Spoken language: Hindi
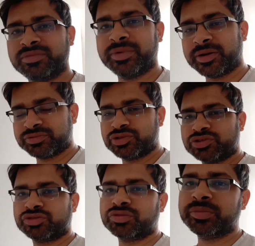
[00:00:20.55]
पर
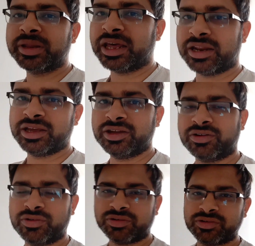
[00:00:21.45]
अफसोस वो मिला नहीं
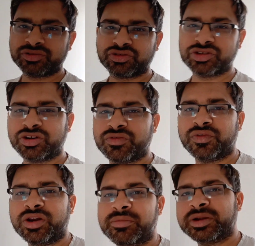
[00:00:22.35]
और जिनको
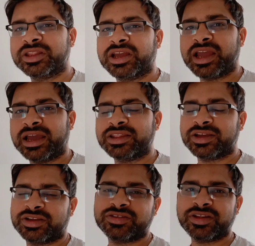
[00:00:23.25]
फ़ोन नंबर दे के आए
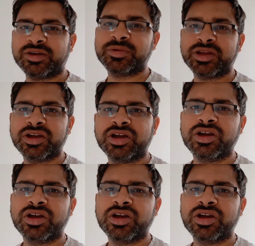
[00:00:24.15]
थे किसी ने भी